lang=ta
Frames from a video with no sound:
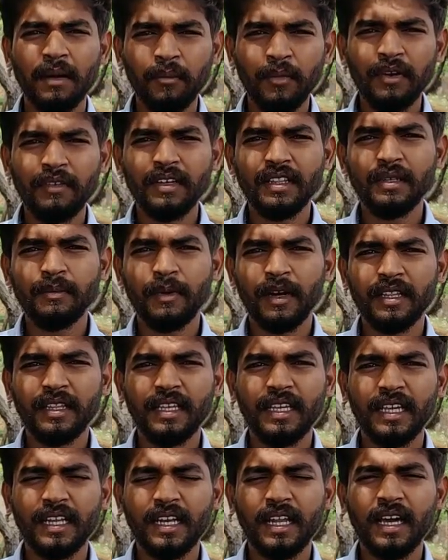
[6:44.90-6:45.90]
நம்ம வந்து
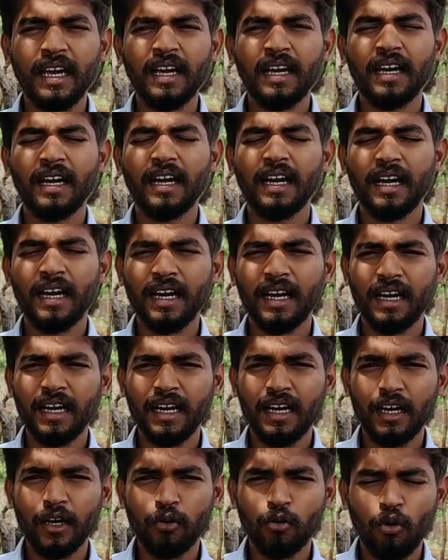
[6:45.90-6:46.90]
பார்த்திங்கன்னா
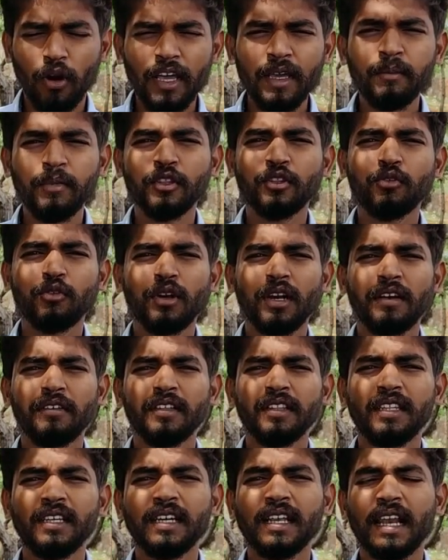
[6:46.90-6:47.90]

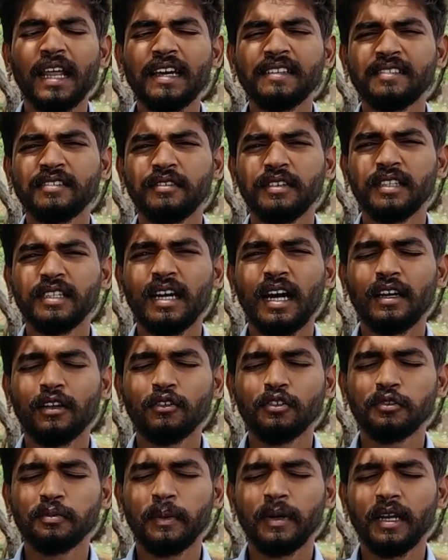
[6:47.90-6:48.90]
கோயம்புத்தூரில் வந்து கிளாஸ் வந்து
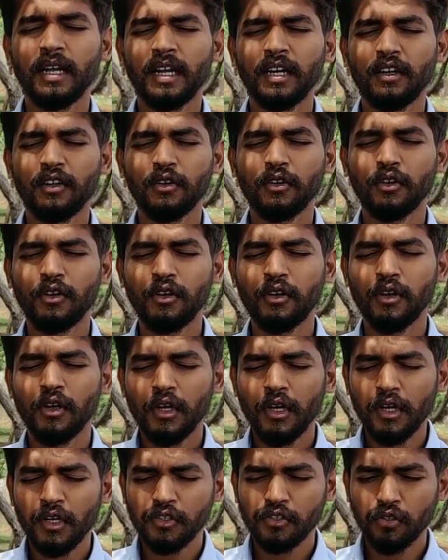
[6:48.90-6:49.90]
அனௌன்ஸ்
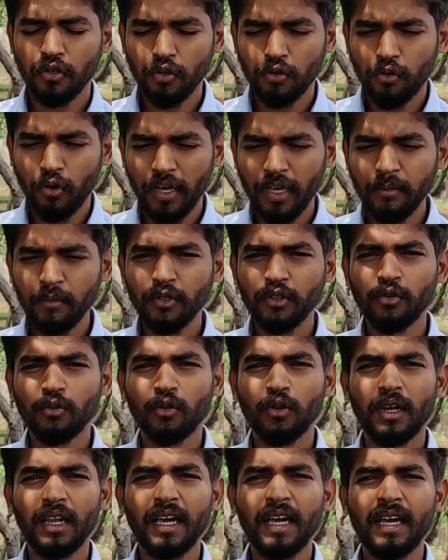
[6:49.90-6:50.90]
பண்ணலான்ட்ருக்கோம் ஸோ
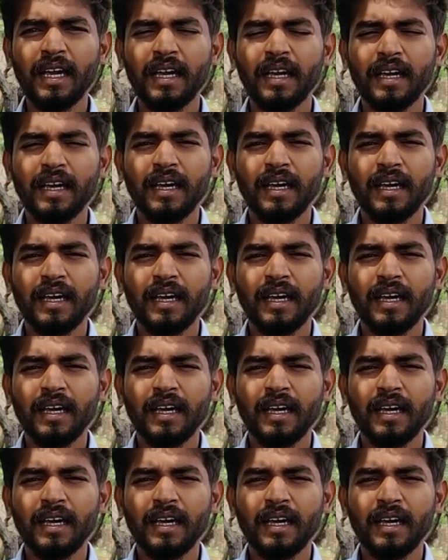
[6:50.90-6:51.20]
கோயம்புத்தூரில்